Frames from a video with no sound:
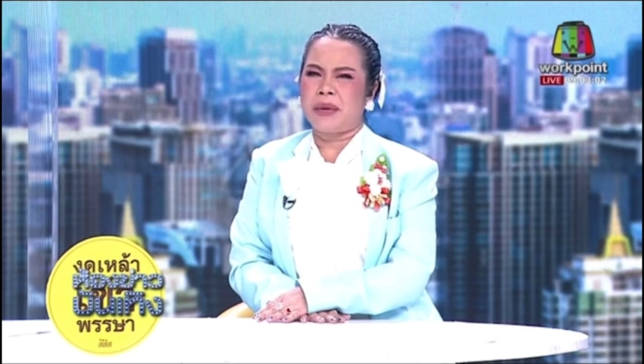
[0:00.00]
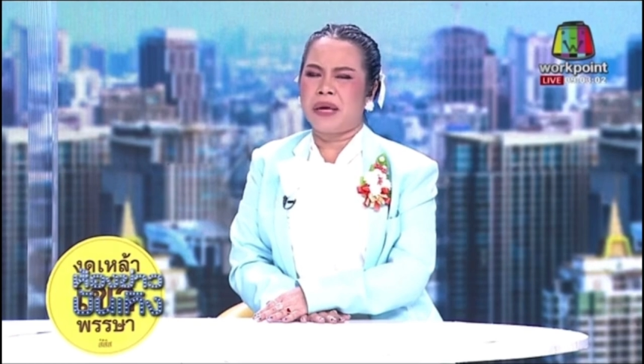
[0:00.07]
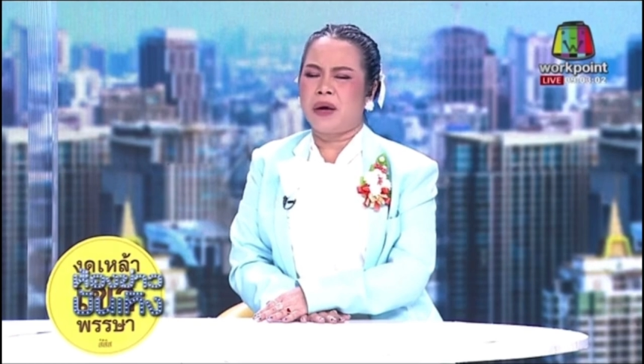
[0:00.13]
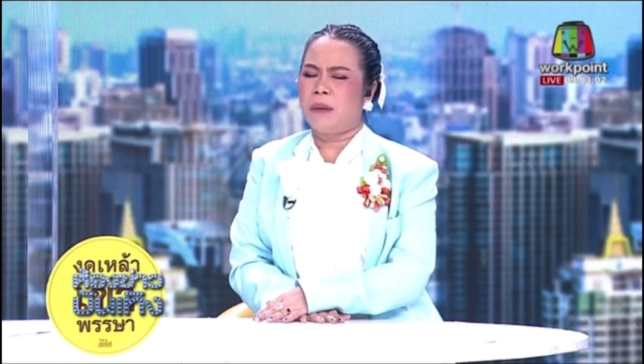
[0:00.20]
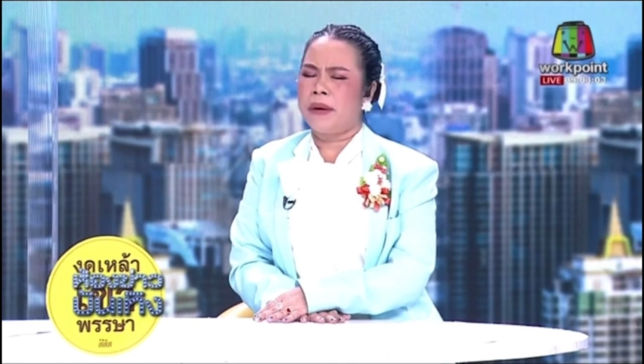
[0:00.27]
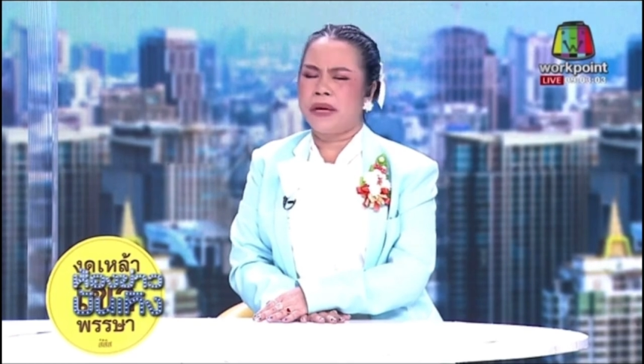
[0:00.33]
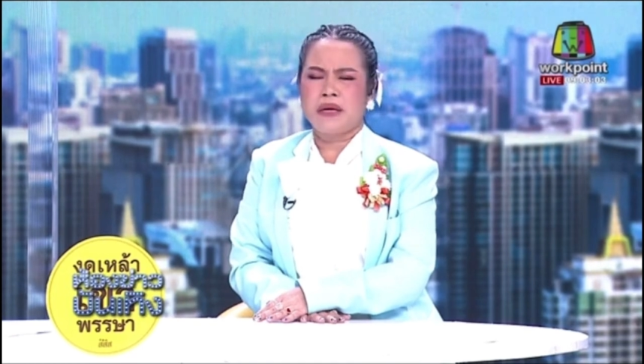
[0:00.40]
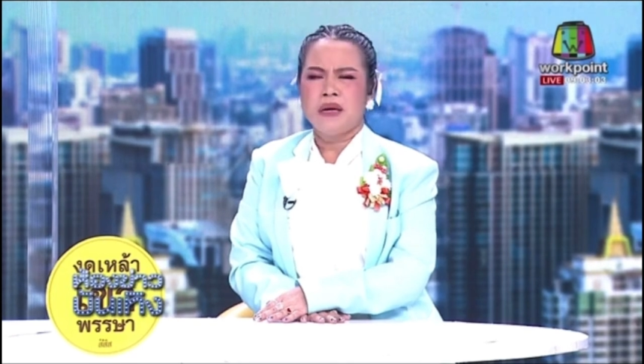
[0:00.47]
พี่
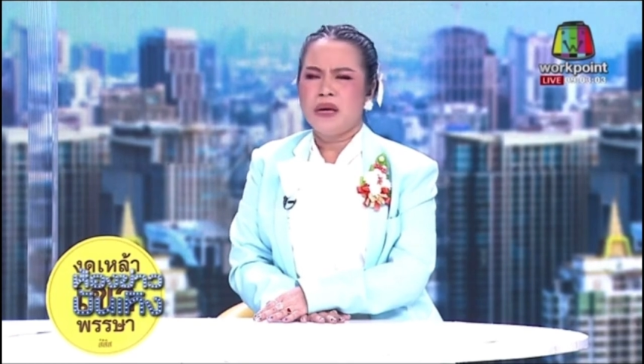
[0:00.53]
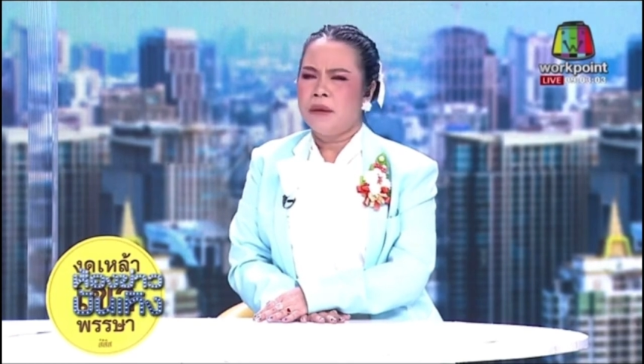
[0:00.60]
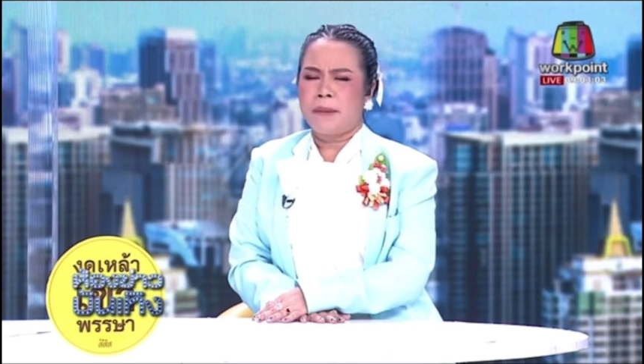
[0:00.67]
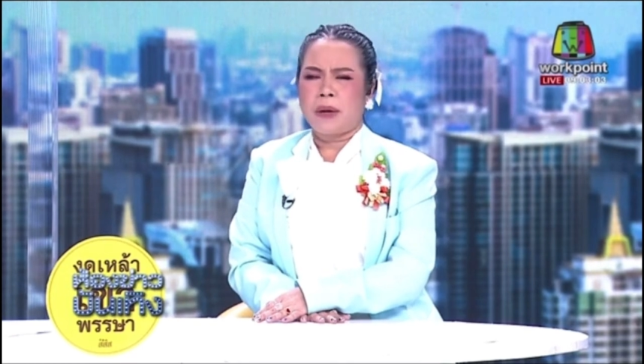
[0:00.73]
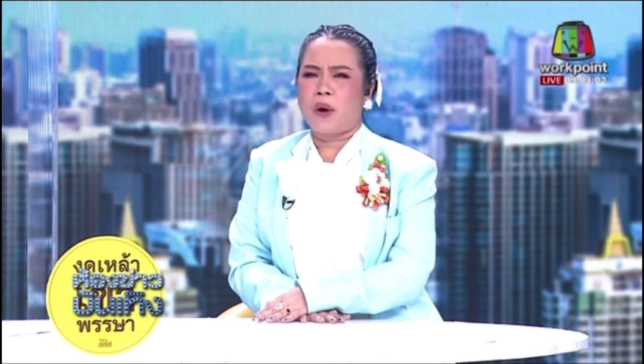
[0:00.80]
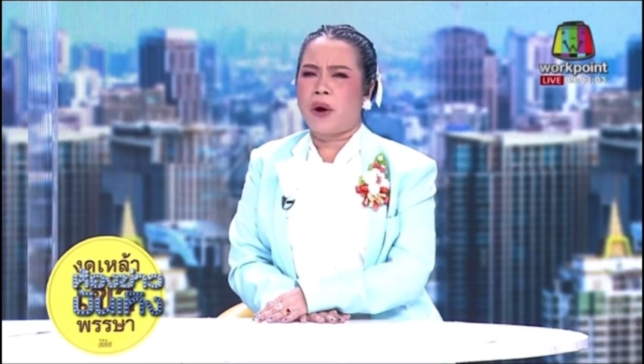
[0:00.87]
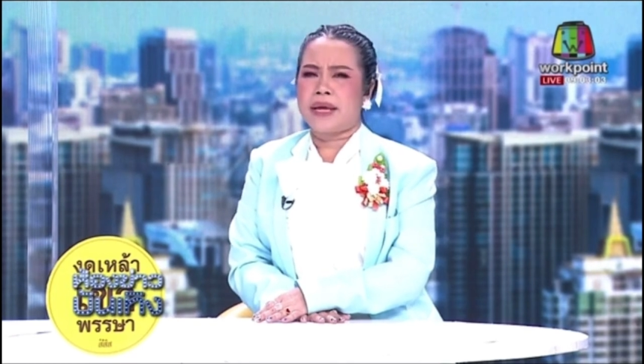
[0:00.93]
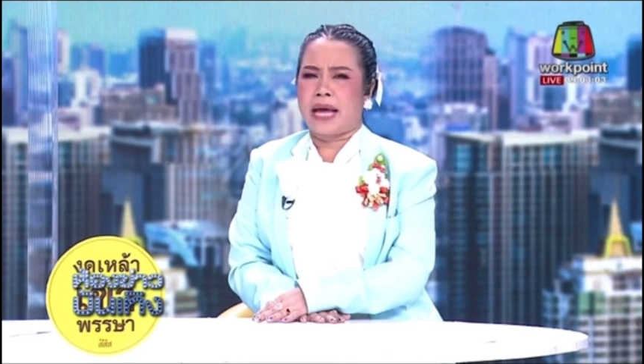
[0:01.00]
ก็ไม่
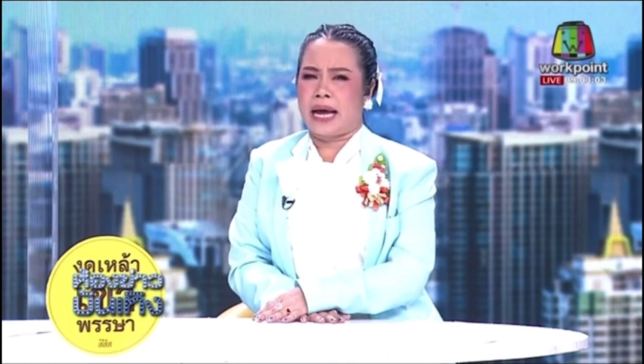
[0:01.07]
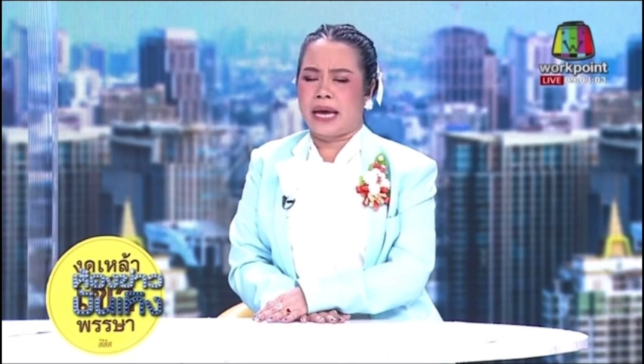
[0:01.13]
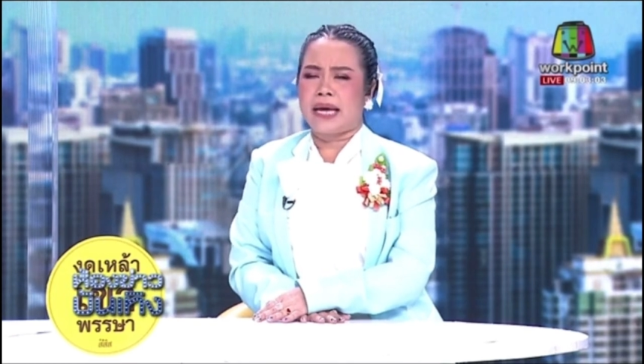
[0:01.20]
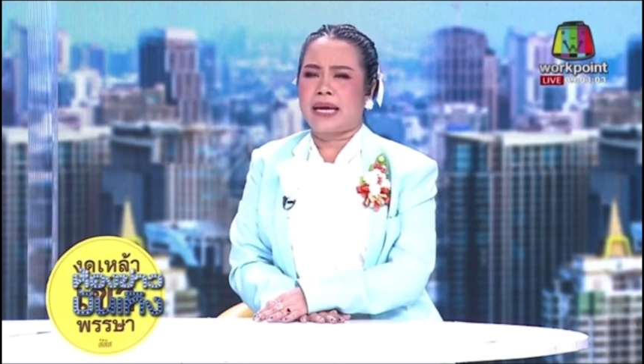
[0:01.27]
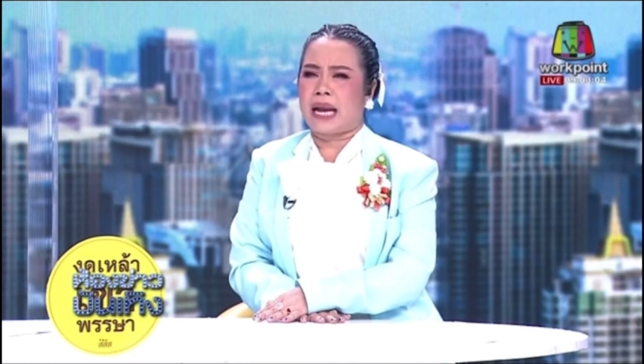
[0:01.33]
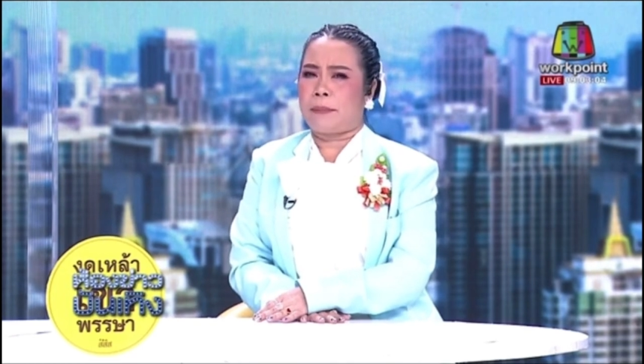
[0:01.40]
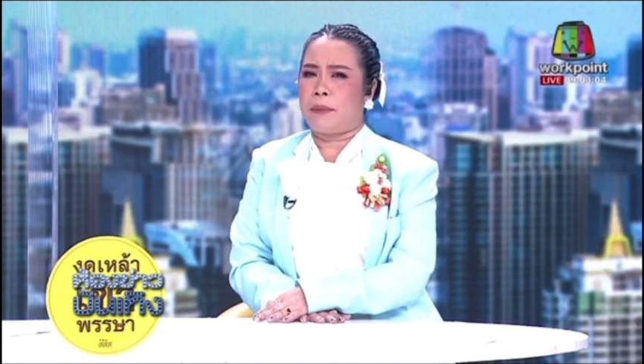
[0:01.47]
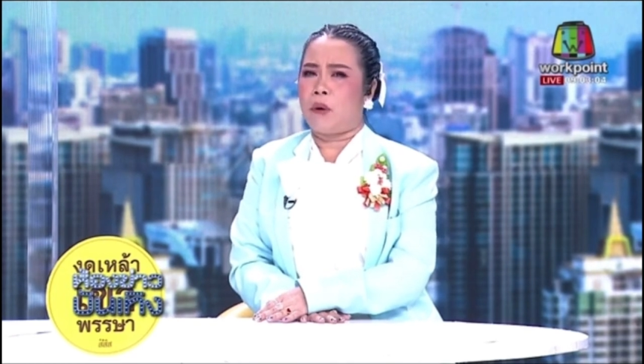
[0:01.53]
ไม่ค่อยอยากให้
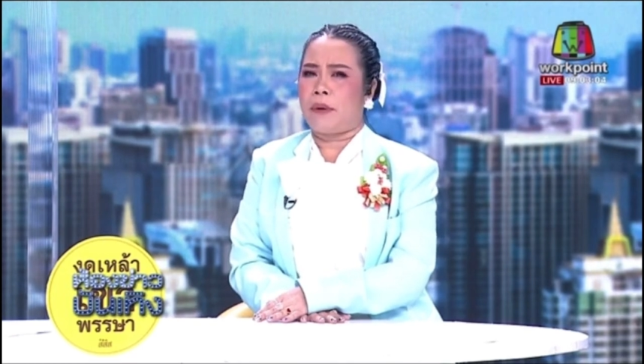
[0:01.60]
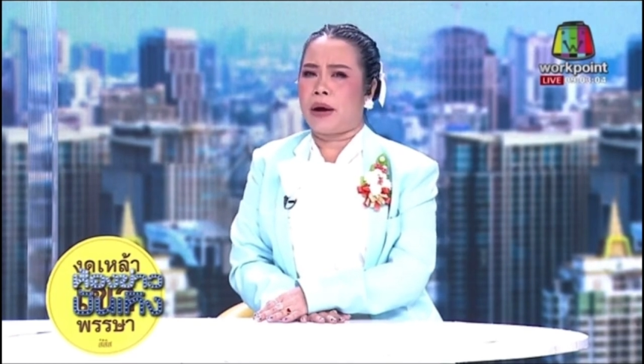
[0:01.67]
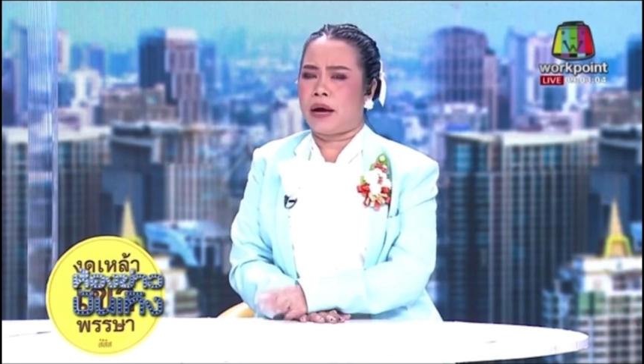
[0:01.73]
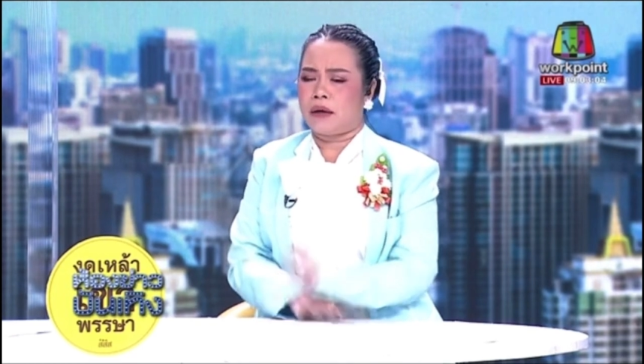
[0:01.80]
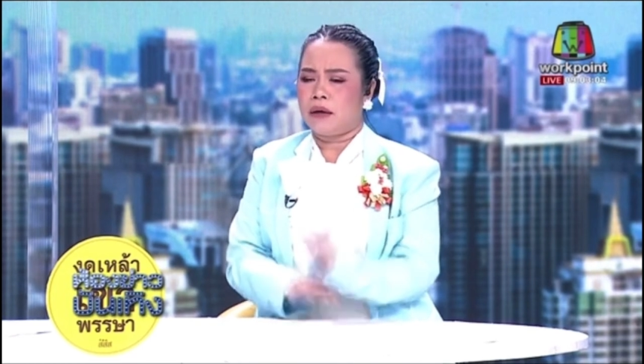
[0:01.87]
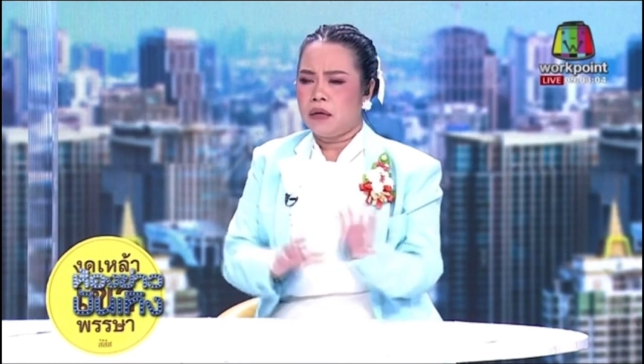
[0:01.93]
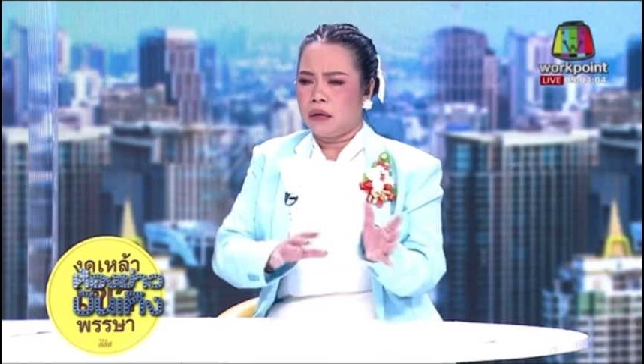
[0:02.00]
กลับเพราะว่า